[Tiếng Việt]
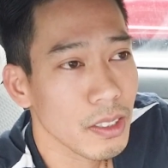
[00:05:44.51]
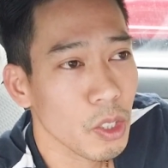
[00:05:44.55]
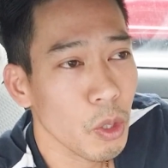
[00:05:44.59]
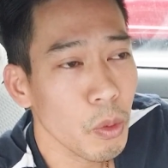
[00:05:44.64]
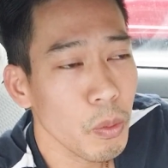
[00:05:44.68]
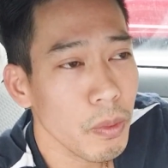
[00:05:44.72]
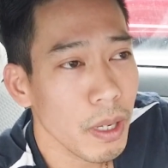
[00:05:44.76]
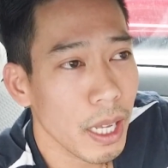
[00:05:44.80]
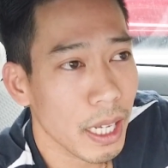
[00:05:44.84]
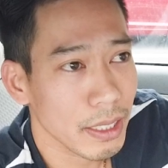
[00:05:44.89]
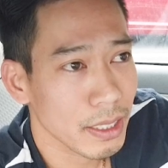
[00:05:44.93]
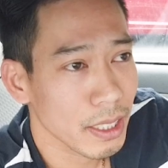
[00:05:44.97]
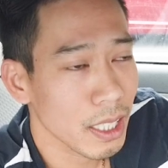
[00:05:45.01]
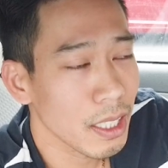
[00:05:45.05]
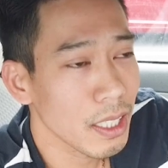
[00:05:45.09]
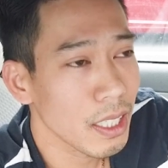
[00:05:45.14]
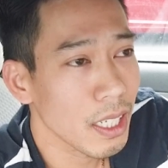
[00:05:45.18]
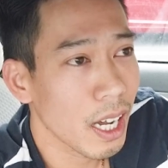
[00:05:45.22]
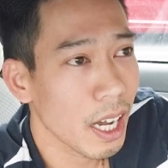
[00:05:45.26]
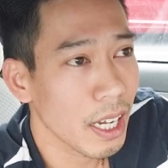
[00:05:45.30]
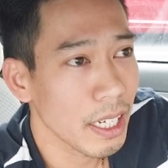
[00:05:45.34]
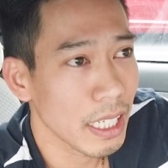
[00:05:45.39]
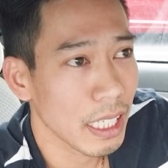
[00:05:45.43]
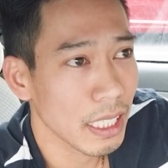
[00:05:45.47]
đúng là trên
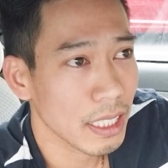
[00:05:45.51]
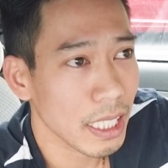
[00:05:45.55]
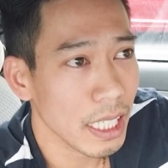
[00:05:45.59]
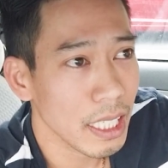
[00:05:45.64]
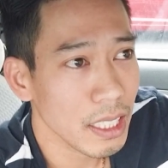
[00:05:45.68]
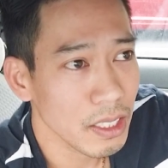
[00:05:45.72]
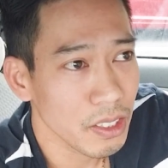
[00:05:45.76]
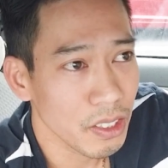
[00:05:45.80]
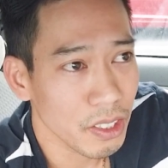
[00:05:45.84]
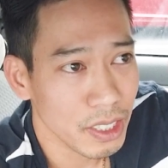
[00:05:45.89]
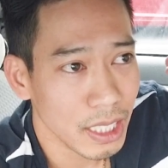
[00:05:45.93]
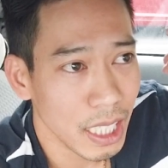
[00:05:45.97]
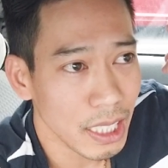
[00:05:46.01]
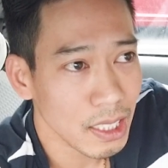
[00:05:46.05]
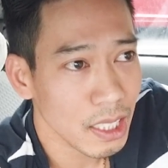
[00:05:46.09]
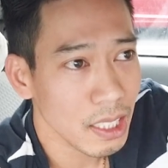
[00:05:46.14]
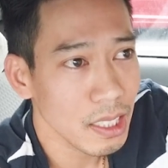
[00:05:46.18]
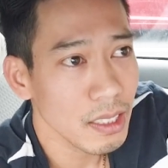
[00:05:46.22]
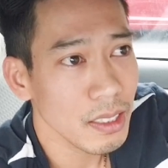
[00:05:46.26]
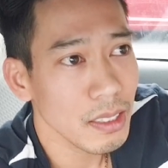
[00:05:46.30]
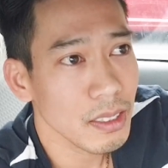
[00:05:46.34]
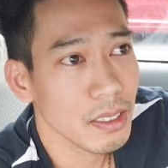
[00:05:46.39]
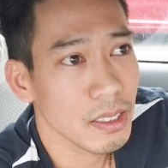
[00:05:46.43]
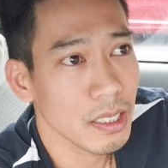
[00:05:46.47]
đời này cái người ta
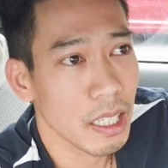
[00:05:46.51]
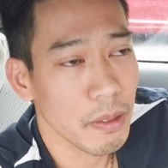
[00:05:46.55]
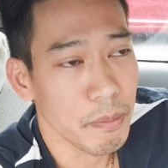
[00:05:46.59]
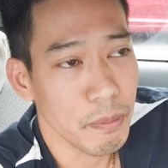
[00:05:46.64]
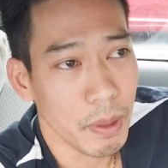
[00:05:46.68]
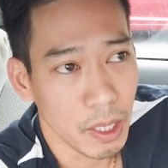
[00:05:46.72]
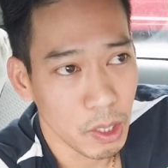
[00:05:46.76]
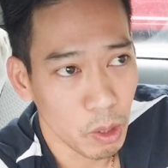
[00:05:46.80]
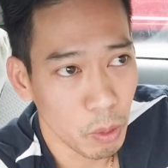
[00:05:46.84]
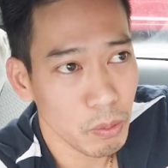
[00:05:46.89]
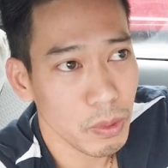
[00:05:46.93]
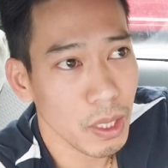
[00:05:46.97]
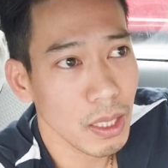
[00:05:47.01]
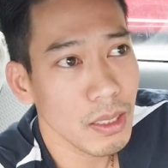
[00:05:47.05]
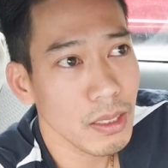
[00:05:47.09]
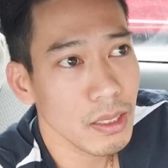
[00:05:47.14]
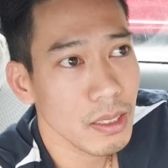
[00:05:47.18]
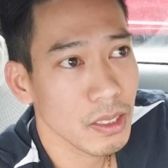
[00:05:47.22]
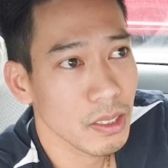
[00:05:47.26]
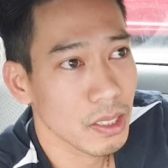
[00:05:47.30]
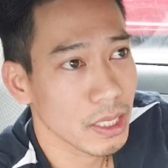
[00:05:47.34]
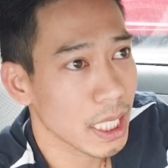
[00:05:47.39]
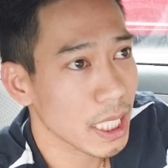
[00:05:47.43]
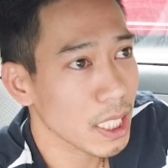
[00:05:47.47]
tính thì mình cũng tính
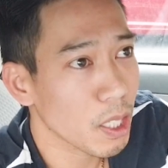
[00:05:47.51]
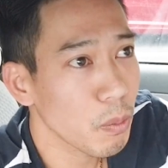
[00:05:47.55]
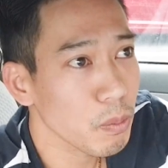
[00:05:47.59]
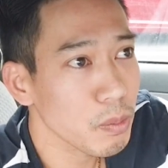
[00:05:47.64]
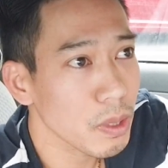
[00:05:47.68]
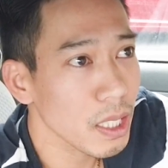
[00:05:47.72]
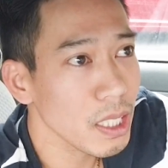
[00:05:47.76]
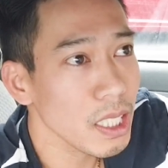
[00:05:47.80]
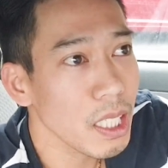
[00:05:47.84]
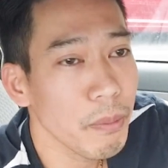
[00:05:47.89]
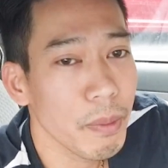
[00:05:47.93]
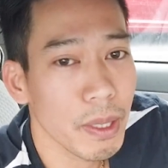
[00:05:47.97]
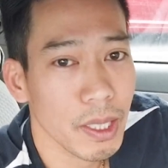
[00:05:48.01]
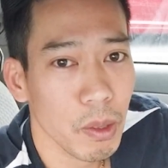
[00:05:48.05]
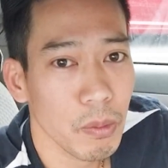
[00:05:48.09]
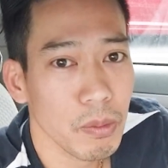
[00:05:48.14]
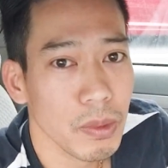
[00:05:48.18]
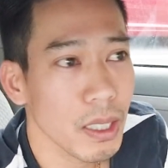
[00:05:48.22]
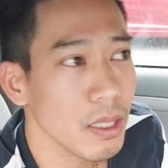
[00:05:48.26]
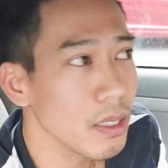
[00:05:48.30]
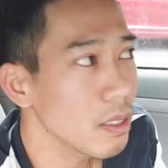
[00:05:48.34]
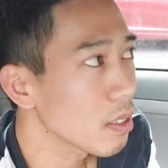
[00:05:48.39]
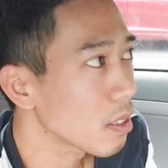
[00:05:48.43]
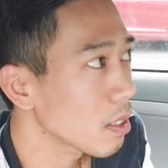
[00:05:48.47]
người ta không tính thì mình không
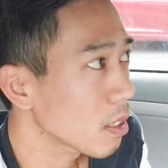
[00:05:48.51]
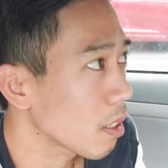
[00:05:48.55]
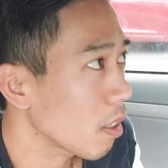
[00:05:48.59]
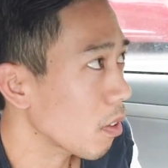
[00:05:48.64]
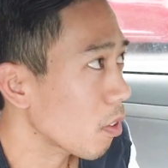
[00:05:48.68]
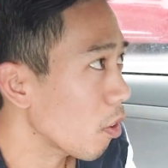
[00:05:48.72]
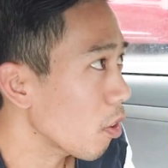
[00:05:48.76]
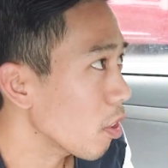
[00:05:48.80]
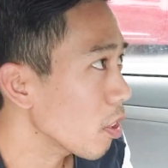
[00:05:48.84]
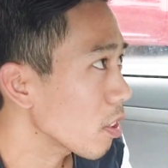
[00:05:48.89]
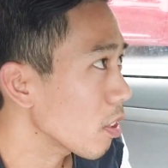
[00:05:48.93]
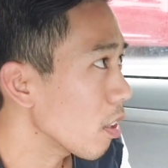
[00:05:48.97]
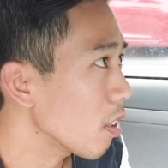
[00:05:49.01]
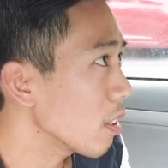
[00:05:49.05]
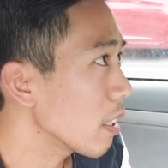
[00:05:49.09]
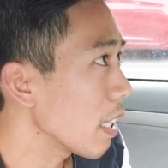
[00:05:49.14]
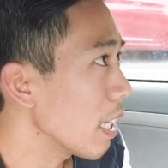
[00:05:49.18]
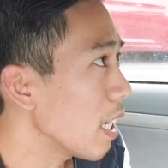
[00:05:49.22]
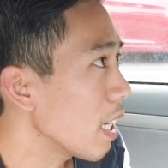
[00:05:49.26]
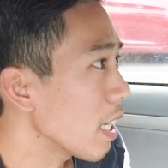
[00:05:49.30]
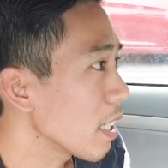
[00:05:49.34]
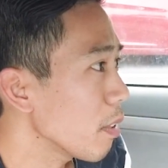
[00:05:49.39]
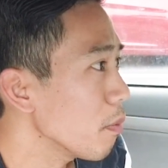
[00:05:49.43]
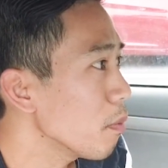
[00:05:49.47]
tính có có, có
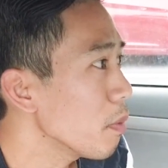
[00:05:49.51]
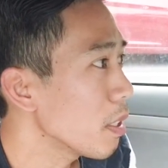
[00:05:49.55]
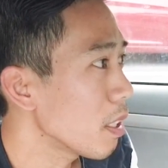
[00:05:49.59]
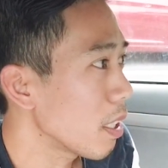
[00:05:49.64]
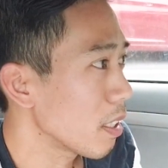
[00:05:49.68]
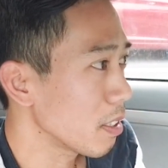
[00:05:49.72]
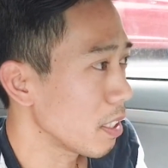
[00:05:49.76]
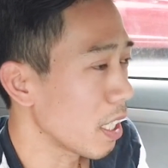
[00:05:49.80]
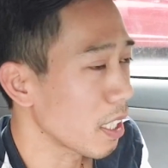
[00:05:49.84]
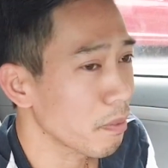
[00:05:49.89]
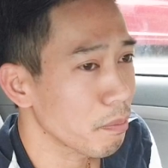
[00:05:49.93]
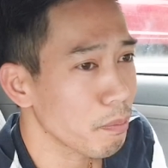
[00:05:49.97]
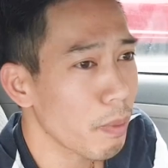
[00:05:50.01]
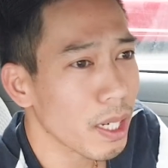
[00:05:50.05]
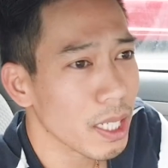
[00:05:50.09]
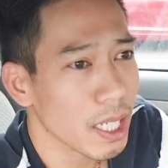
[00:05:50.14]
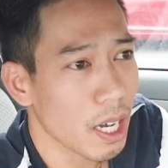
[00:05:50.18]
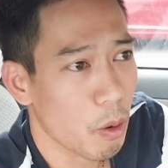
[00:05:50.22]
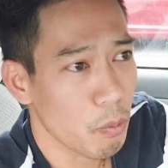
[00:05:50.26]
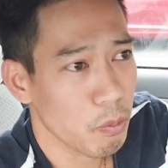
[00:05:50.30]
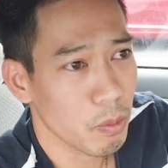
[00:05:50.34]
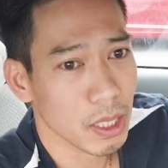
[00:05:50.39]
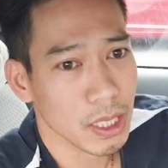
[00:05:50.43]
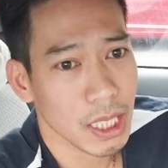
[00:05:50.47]
nghĩa là giống như là địch bất
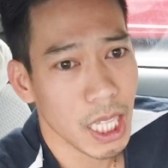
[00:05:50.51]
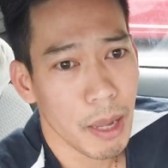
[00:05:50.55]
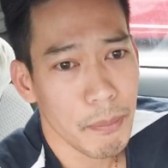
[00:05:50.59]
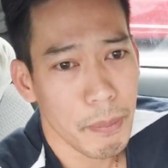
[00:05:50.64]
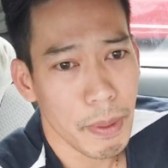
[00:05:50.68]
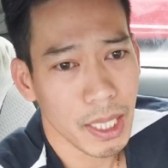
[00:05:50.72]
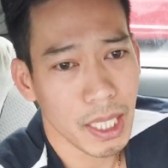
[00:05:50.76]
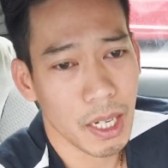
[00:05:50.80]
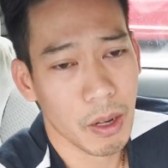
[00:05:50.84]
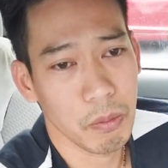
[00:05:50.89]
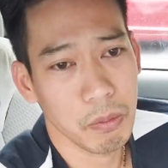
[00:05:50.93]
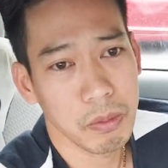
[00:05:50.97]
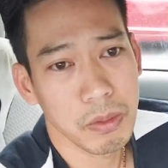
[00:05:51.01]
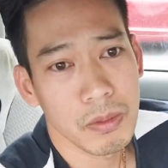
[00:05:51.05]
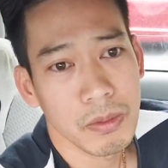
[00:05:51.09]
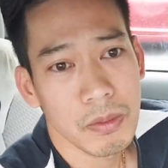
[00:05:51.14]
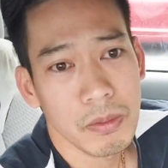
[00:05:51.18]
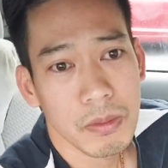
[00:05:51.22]
động là ta bất động